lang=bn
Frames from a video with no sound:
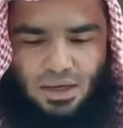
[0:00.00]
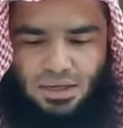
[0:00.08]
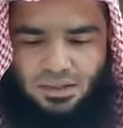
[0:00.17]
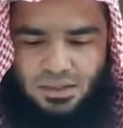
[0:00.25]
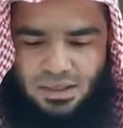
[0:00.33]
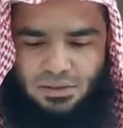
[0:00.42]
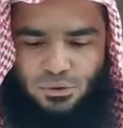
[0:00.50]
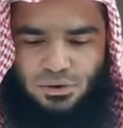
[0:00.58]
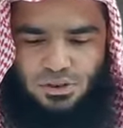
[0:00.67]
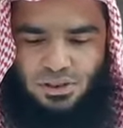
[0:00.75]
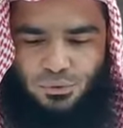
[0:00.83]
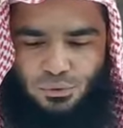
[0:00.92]
আখেরাত
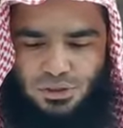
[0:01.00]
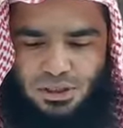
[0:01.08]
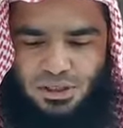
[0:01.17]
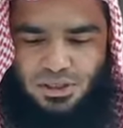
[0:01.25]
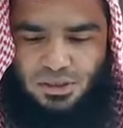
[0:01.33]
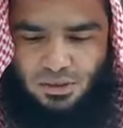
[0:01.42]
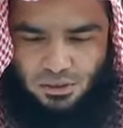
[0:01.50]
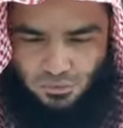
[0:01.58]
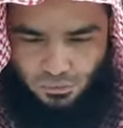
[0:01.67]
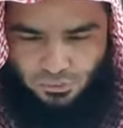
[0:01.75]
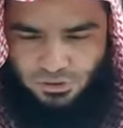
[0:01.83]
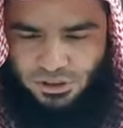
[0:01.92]
হচ্ছে অধিক
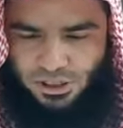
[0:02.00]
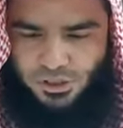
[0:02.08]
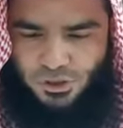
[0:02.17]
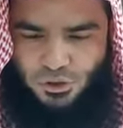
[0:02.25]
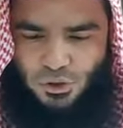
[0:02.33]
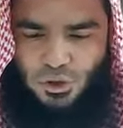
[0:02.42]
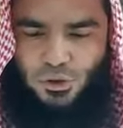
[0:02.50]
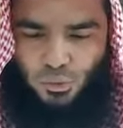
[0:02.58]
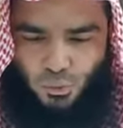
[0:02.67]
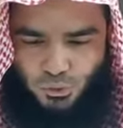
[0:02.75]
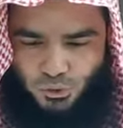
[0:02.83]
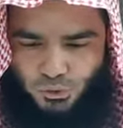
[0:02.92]
উৎকৃষ্ট
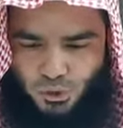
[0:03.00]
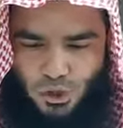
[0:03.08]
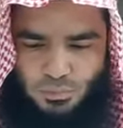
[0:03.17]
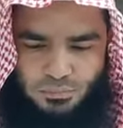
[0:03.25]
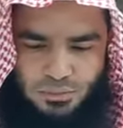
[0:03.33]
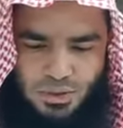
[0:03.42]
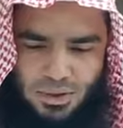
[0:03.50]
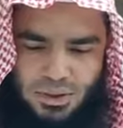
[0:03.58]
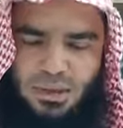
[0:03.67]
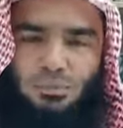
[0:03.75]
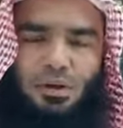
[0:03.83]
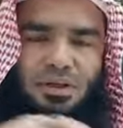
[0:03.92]
উত্তম
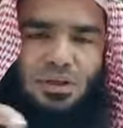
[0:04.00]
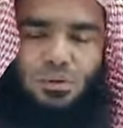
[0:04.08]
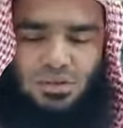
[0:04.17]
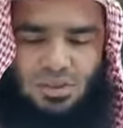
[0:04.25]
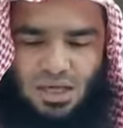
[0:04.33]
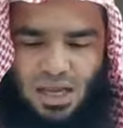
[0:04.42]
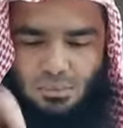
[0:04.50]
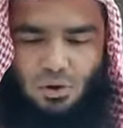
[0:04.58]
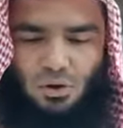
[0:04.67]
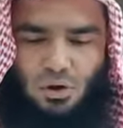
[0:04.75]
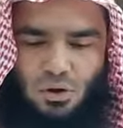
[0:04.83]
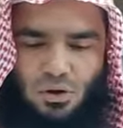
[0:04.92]
এবং এটা হচ্ছে
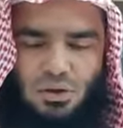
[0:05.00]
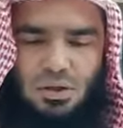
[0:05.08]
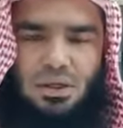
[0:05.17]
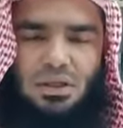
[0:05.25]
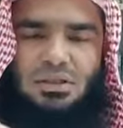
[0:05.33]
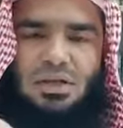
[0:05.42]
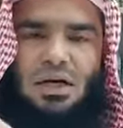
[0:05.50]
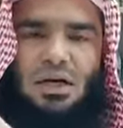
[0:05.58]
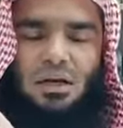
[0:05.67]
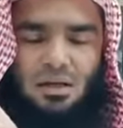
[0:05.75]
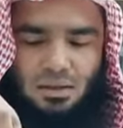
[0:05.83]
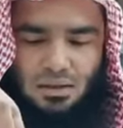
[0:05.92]
আবক যা
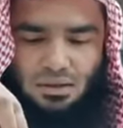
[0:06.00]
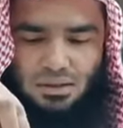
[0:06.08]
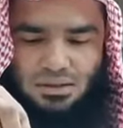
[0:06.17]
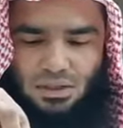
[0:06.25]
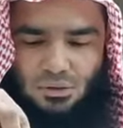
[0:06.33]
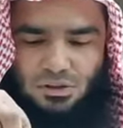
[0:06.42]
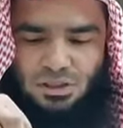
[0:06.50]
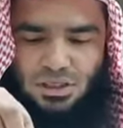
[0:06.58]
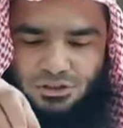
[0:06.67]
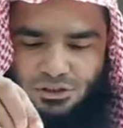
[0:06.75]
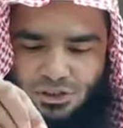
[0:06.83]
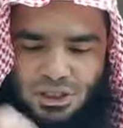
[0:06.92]
যা হচ্ছে
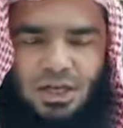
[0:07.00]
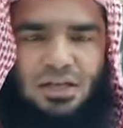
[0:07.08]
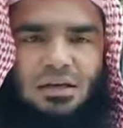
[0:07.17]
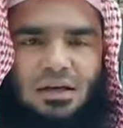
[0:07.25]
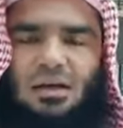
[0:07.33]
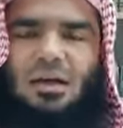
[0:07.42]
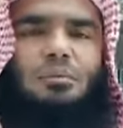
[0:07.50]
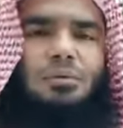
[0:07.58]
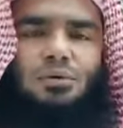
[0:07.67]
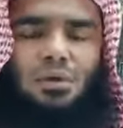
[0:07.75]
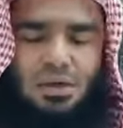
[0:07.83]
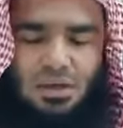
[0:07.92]
স্থায়ী
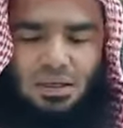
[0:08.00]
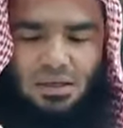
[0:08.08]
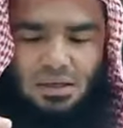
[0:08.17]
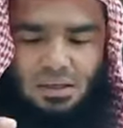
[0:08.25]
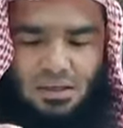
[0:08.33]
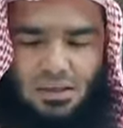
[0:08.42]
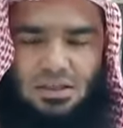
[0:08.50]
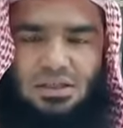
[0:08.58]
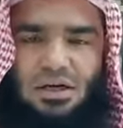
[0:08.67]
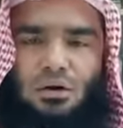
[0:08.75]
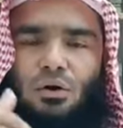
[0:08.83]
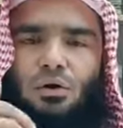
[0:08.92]
আলহামদুলিল্লাহ
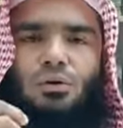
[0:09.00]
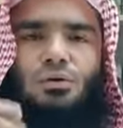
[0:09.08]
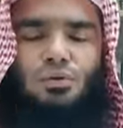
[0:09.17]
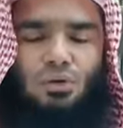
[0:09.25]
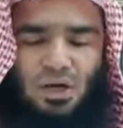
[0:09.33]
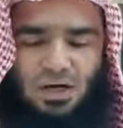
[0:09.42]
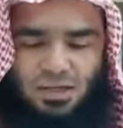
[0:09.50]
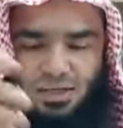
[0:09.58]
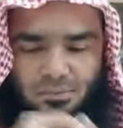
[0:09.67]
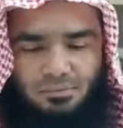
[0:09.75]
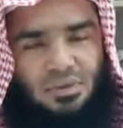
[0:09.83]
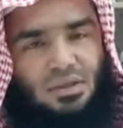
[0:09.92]
যা অনন্তকালের
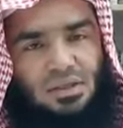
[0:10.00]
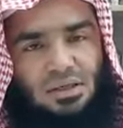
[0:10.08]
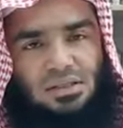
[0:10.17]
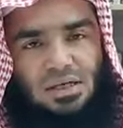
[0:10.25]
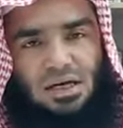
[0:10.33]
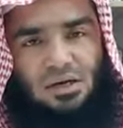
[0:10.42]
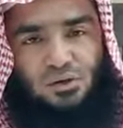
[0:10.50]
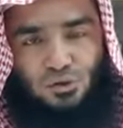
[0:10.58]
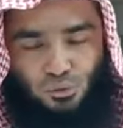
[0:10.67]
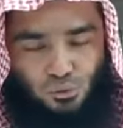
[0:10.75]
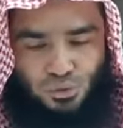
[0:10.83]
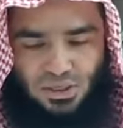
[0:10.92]
যার
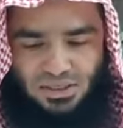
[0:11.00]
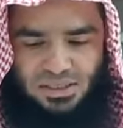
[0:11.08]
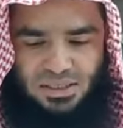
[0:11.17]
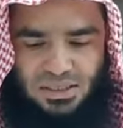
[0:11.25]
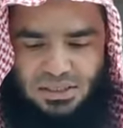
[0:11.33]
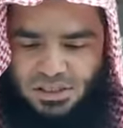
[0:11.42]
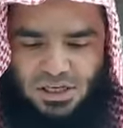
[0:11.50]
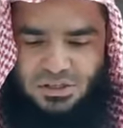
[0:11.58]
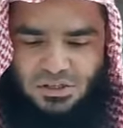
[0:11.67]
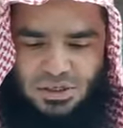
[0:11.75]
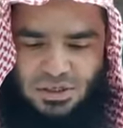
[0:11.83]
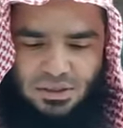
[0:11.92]
শুরু আছে শেষ
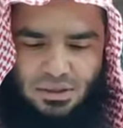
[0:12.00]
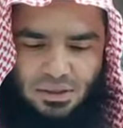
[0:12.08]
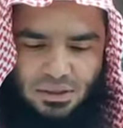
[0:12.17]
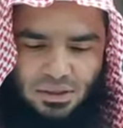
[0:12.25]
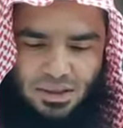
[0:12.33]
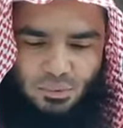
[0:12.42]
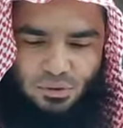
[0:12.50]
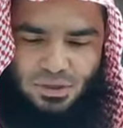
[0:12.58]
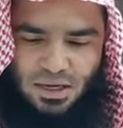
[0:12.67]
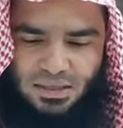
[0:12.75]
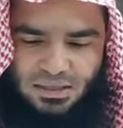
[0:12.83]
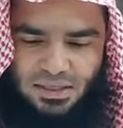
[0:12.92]
নেই এমন
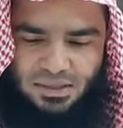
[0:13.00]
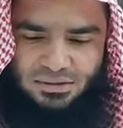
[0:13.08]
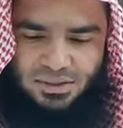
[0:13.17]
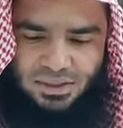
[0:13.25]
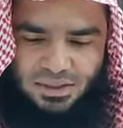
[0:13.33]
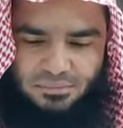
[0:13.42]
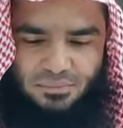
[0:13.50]
আখিরাতকে